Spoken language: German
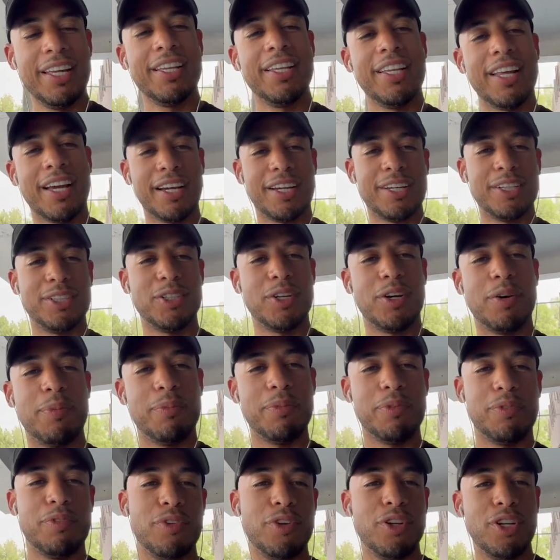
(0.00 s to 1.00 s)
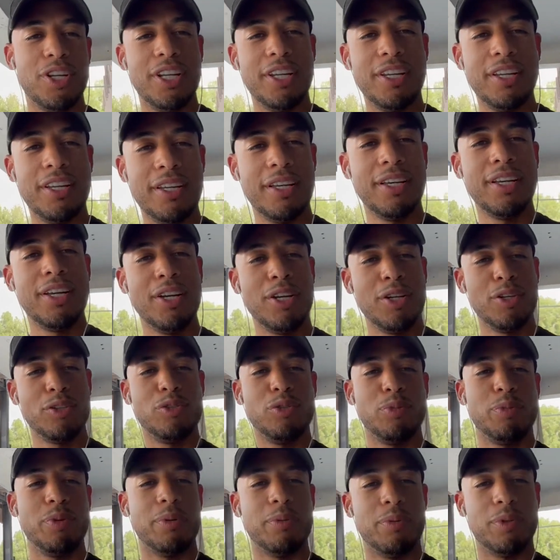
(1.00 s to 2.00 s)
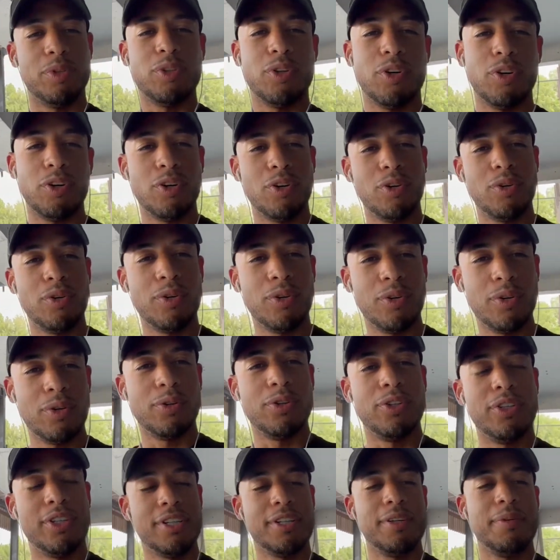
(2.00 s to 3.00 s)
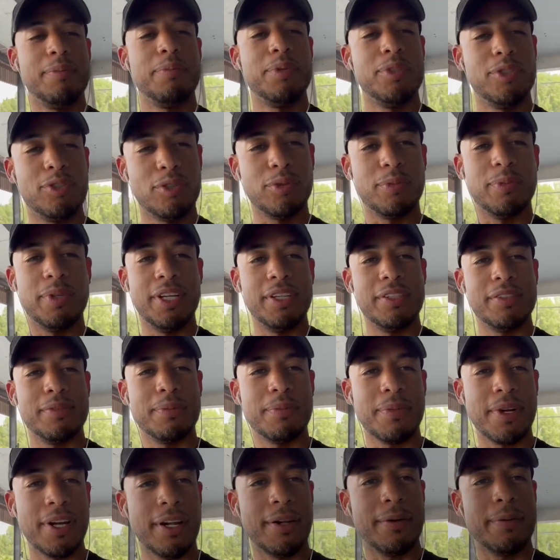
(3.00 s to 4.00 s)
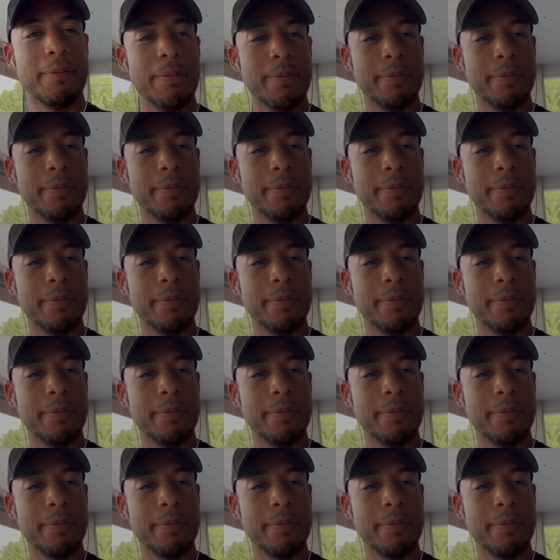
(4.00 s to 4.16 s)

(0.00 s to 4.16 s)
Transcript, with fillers: danke Tom für die super Betreuung und bis zum nächsten Mal.